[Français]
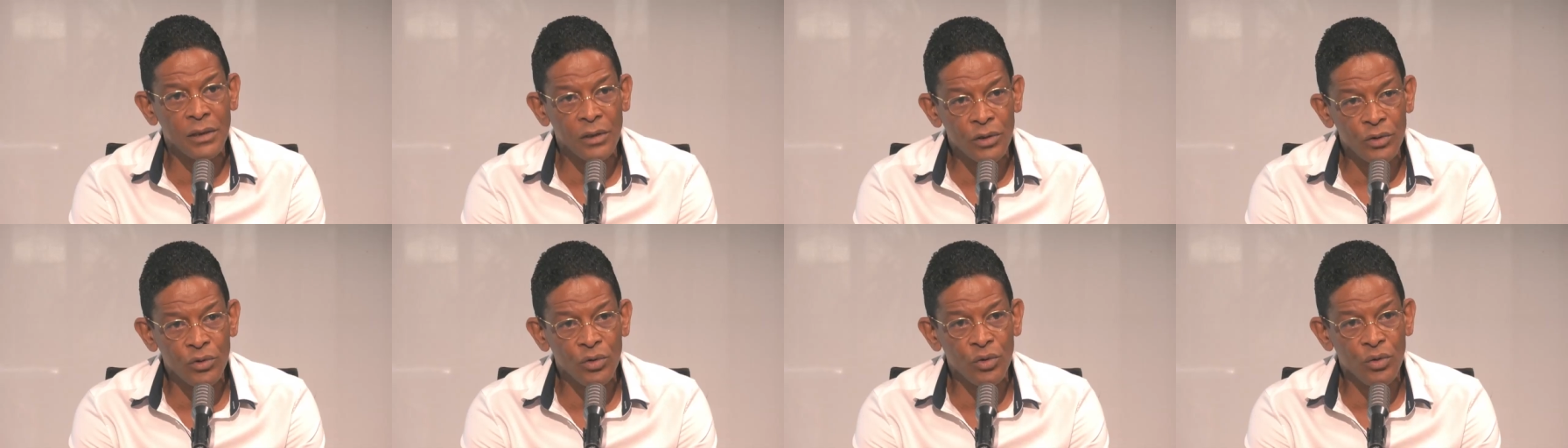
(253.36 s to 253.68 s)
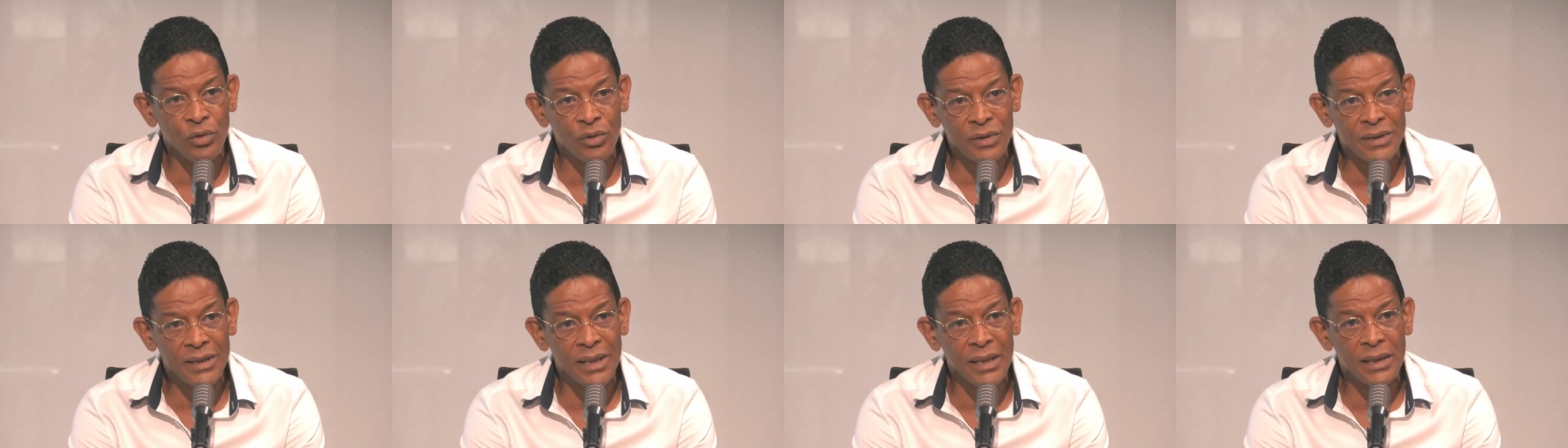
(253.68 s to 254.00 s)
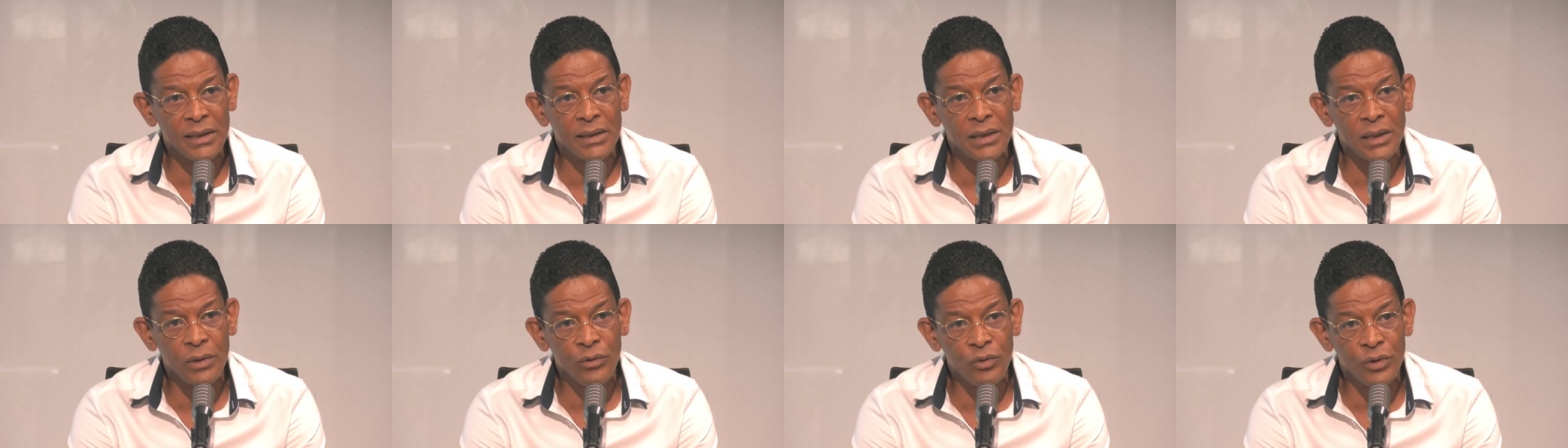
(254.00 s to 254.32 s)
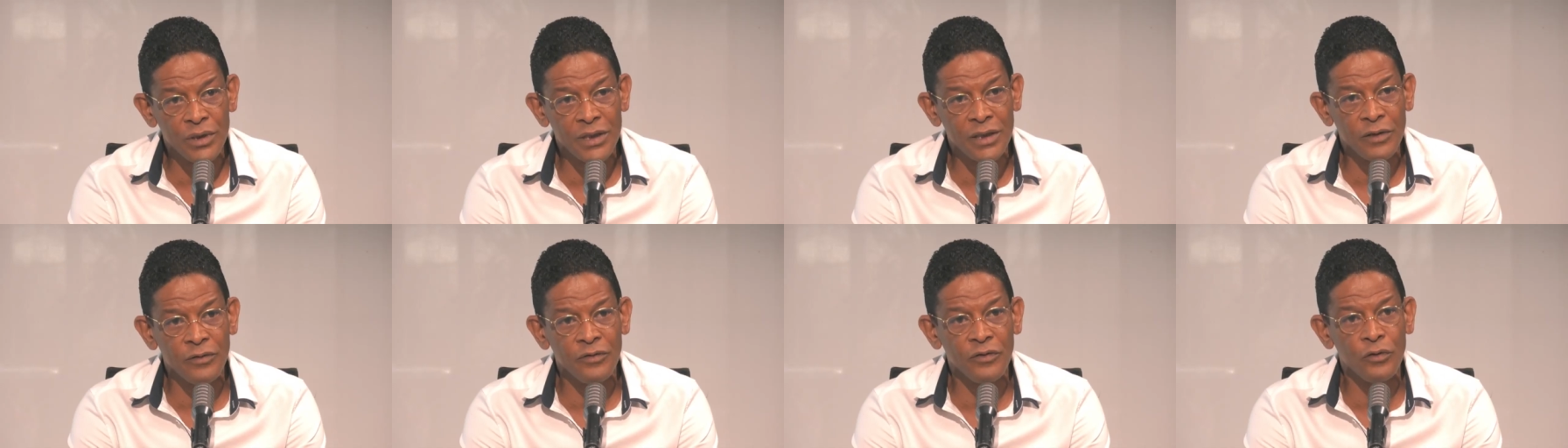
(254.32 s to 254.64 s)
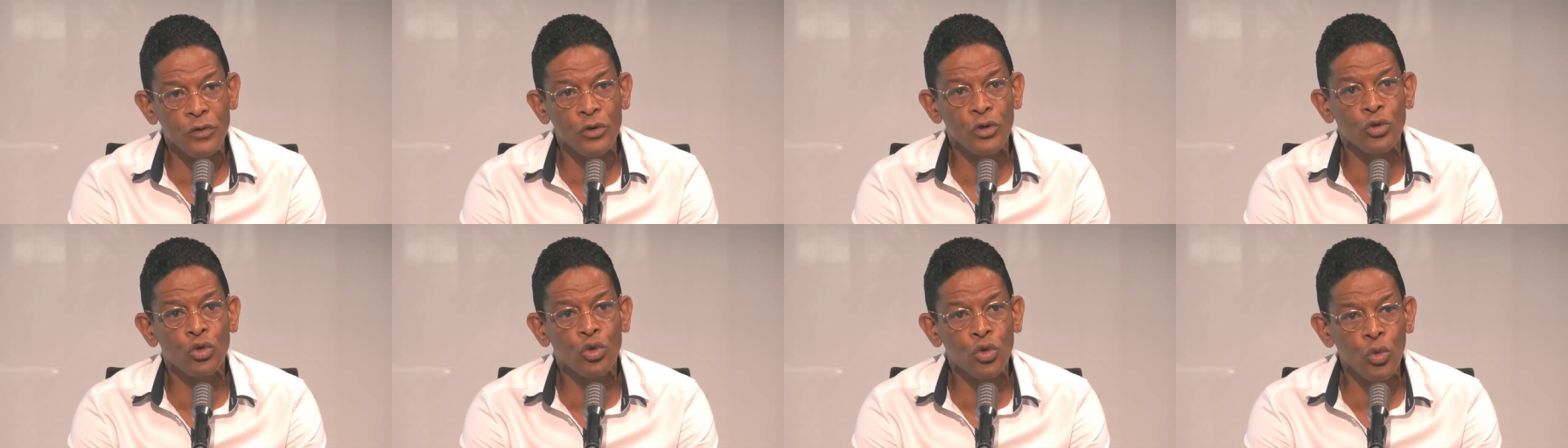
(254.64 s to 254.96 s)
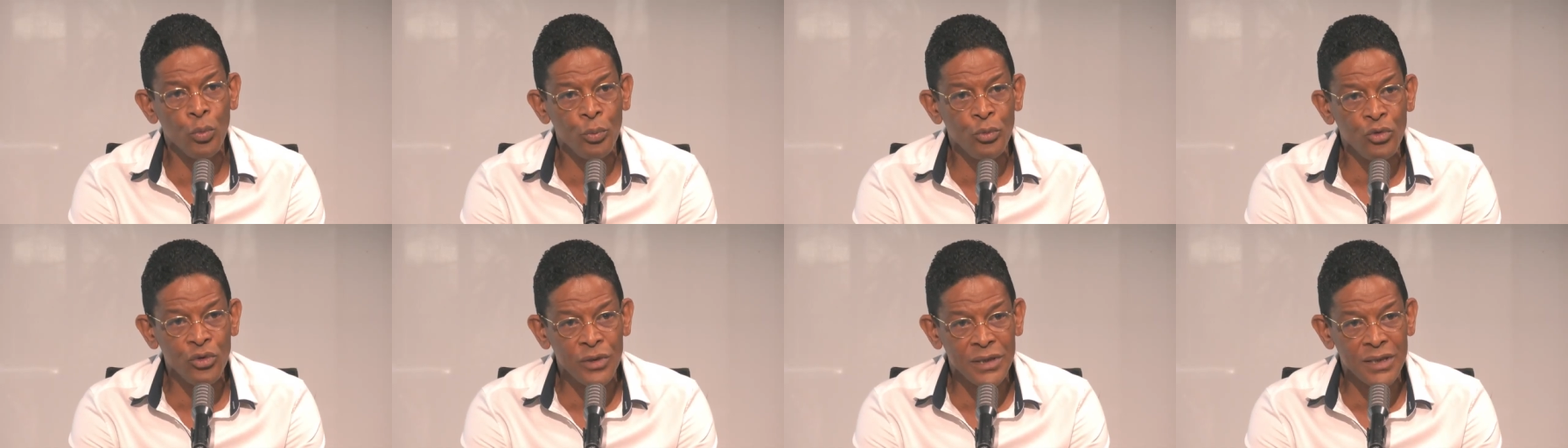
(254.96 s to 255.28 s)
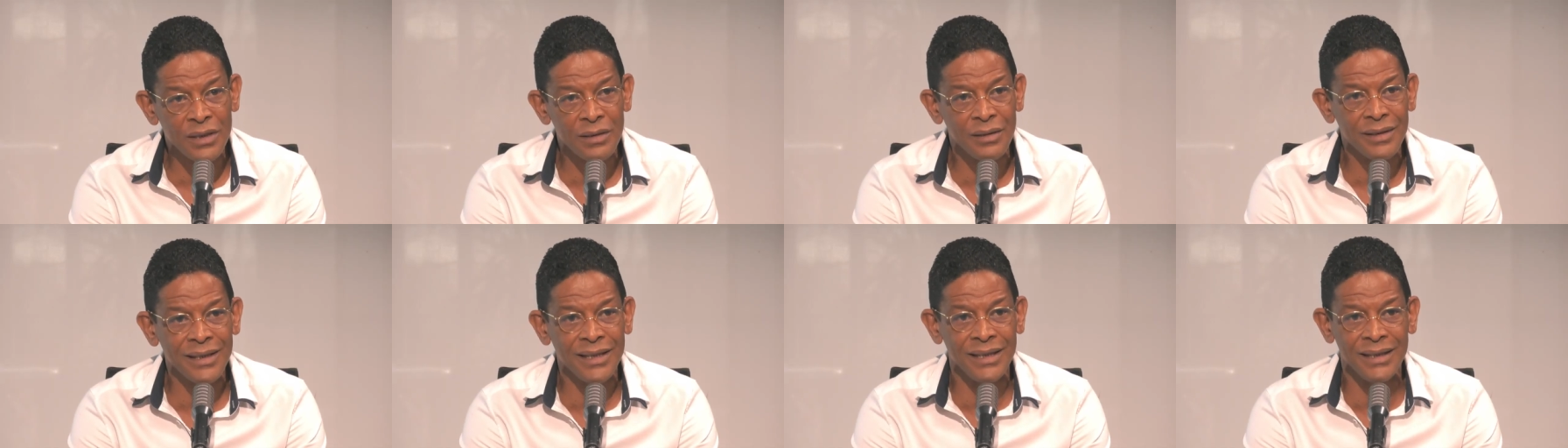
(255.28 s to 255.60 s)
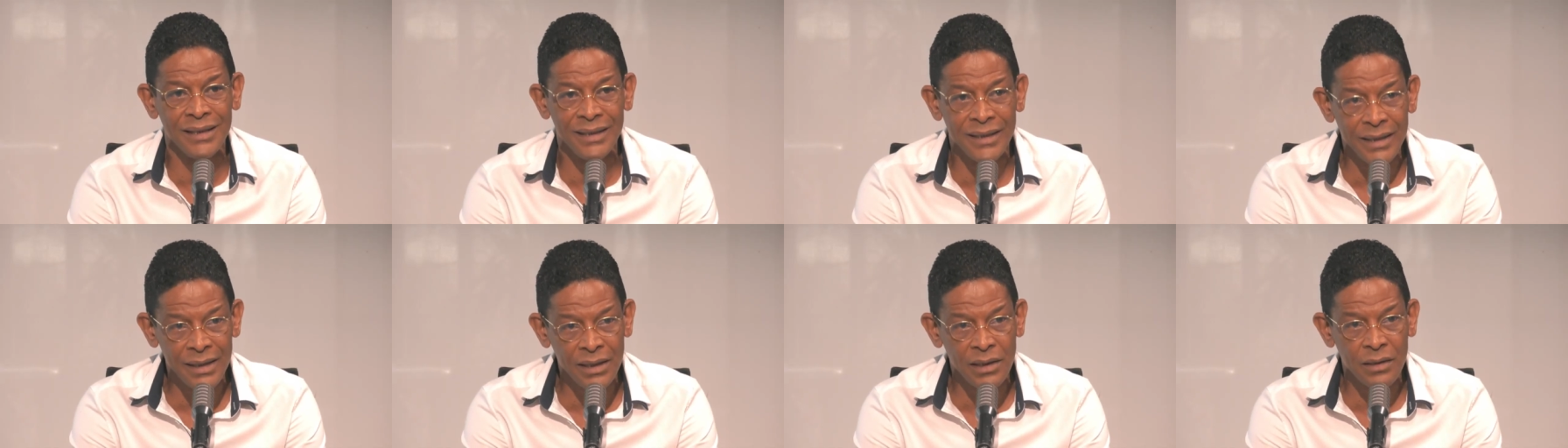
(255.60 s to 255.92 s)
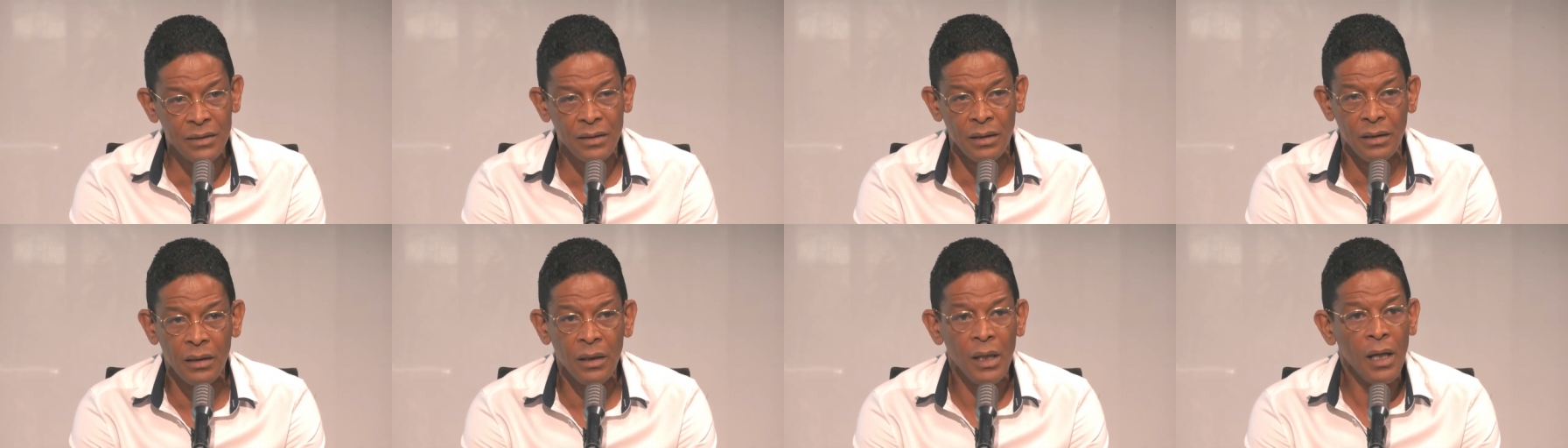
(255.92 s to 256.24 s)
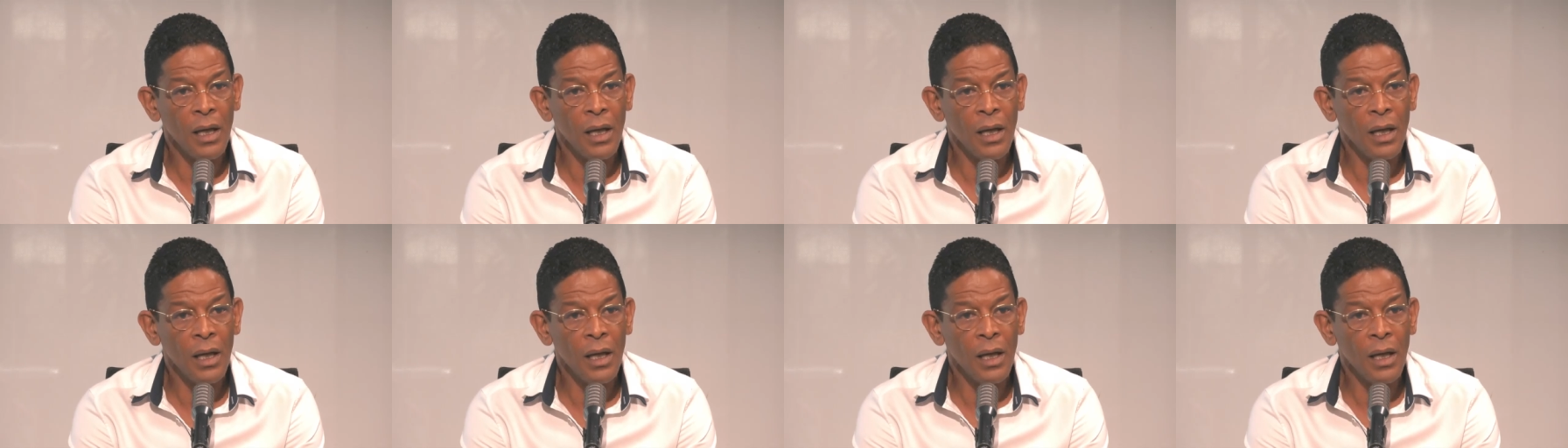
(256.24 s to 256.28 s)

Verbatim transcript: du conseil exécutif tout-puissant qui dicte